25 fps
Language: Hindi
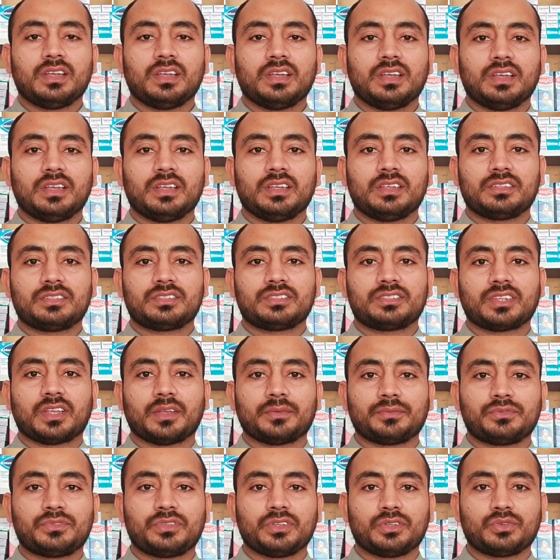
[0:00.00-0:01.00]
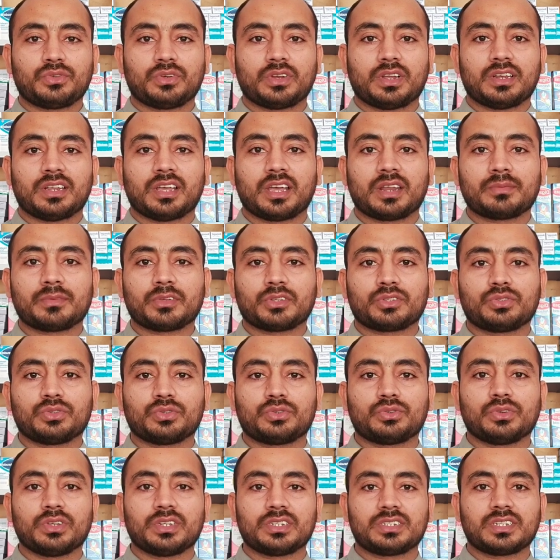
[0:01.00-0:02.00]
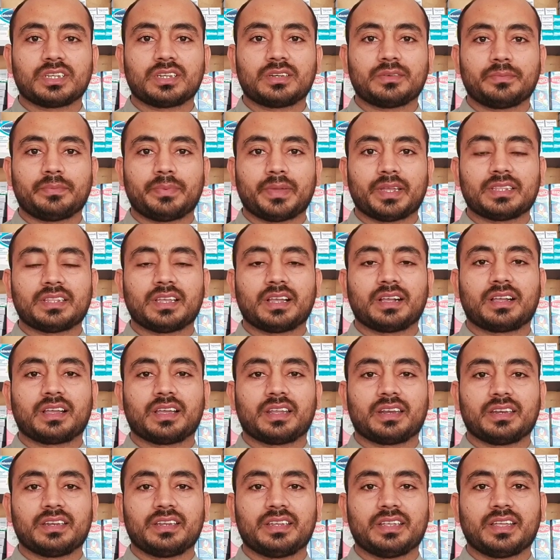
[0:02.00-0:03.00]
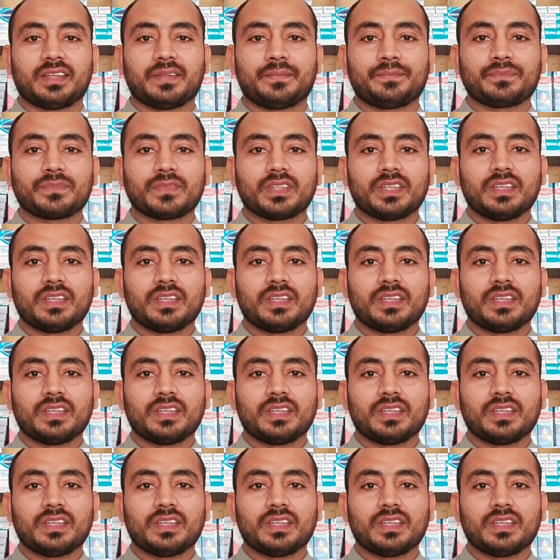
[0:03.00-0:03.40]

सबसे जो अलार्मिक सिचुएशन पैदा कर रही है